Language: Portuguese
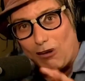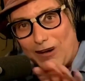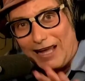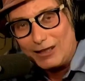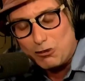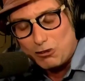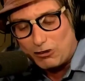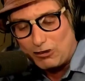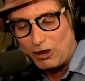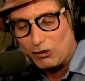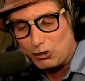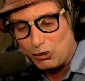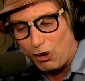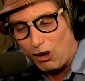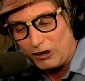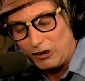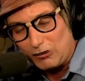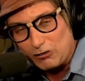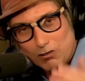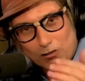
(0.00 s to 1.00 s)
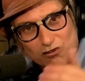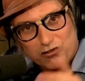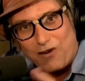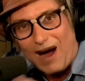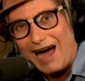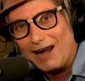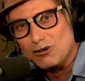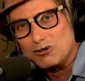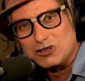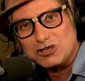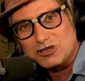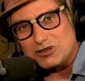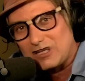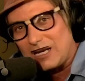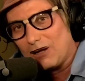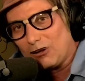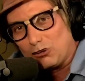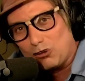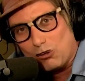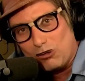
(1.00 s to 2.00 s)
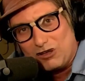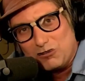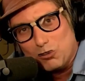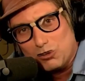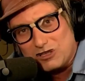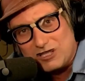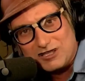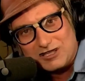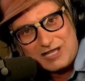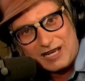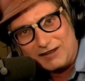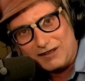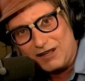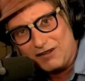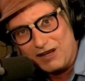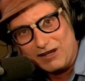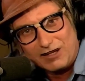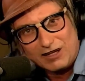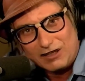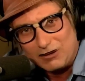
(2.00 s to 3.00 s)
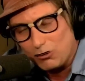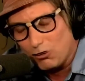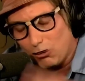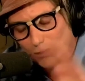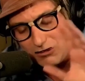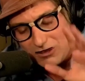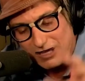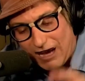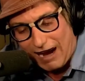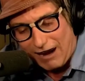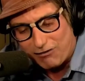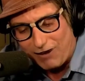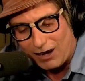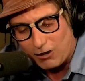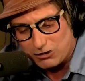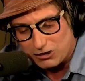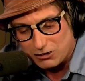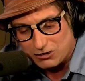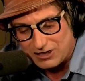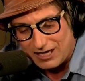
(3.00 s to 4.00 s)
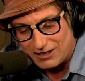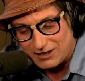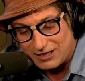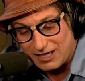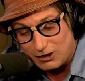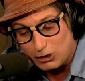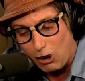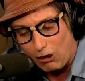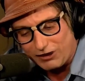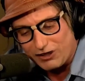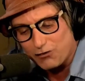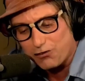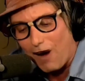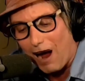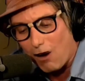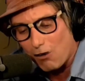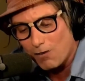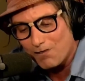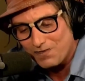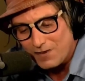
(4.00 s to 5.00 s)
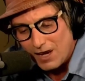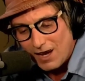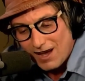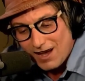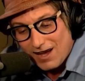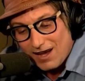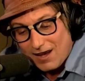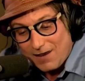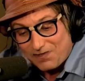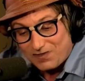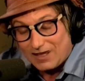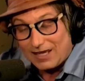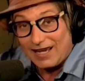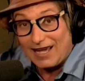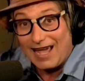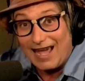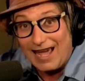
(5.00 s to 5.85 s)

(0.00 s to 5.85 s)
lá do Rio Grande do Norte. Chique. Vários cantores de música sertaneja e outros gravaram o sucesso dele, Dorgival. Dorgival.